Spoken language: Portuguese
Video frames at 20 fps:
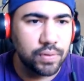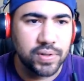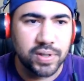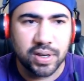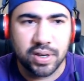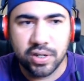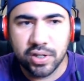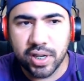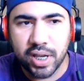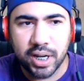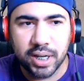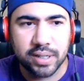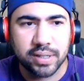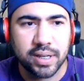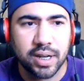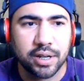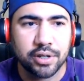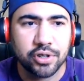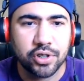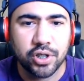Você enxerga
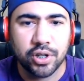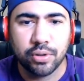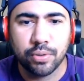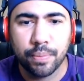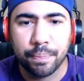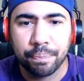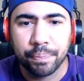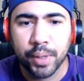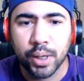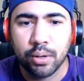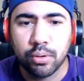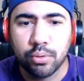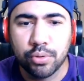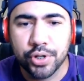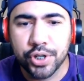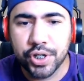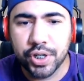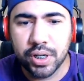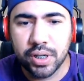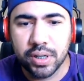certinho o
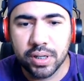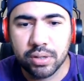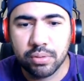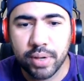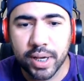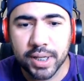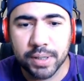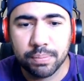X do